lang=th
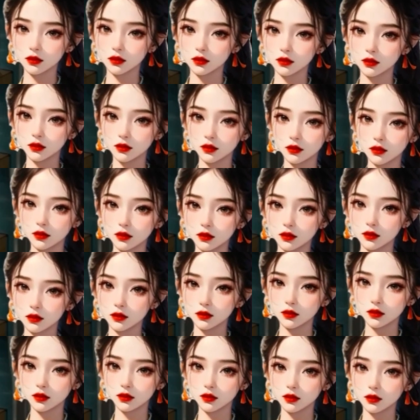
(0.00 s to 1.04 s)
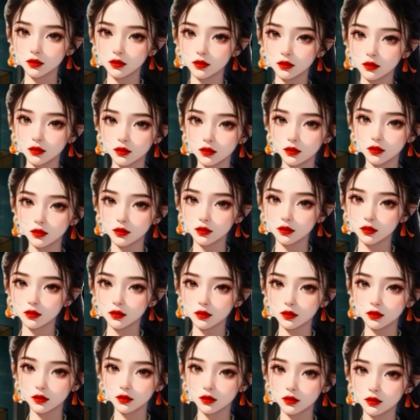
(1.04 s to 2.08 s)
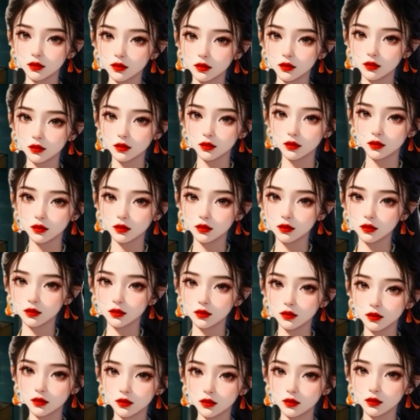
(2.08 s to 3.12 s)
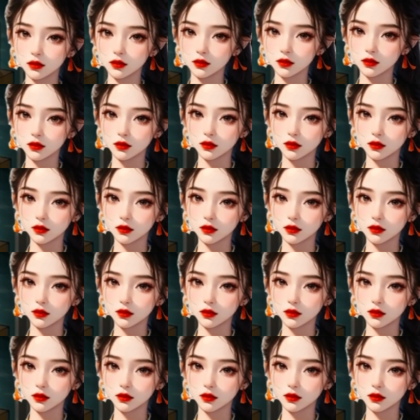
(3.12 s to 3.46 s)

สตรีที่สวมอภรณ์สีแดงนางนี้ก็คือชีวันเซียก